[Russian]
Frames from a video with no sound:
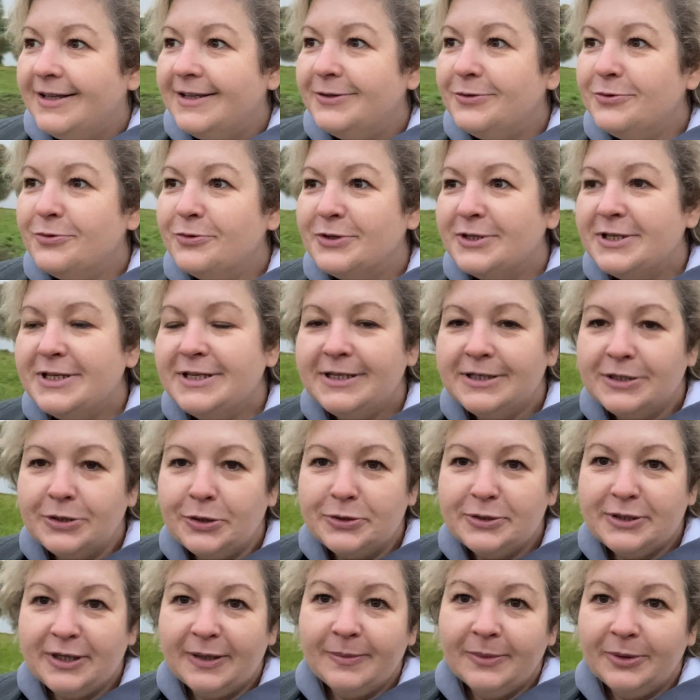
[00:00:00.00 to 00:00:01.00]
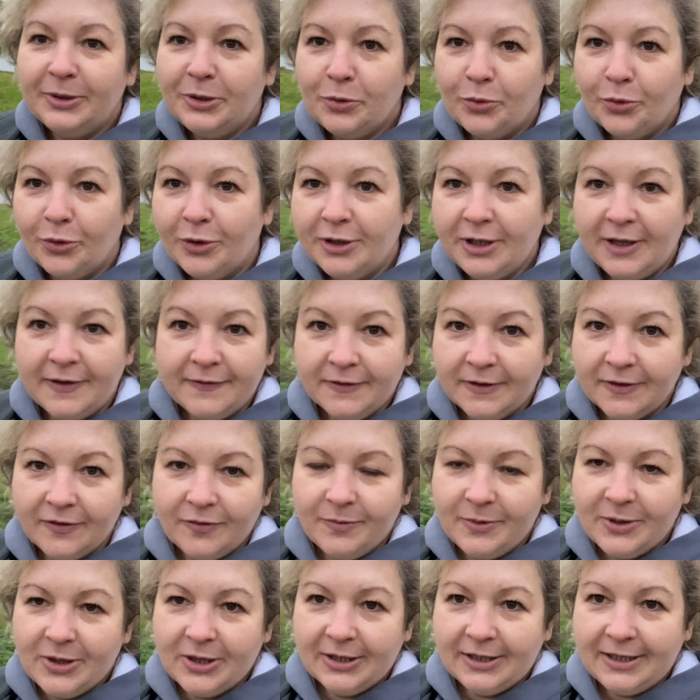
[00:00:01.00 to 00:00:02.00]
Ну, знаете, самое такое главное
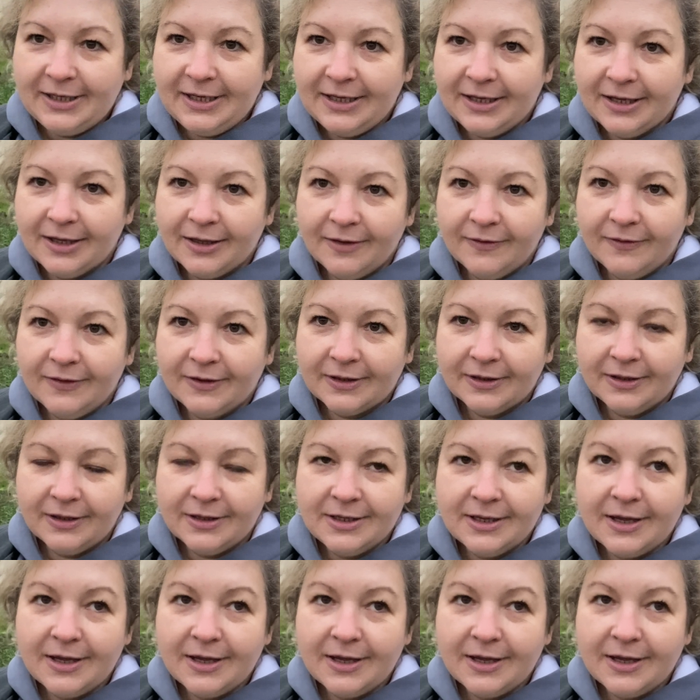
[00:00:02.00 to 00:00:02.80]
впечатление, наверное.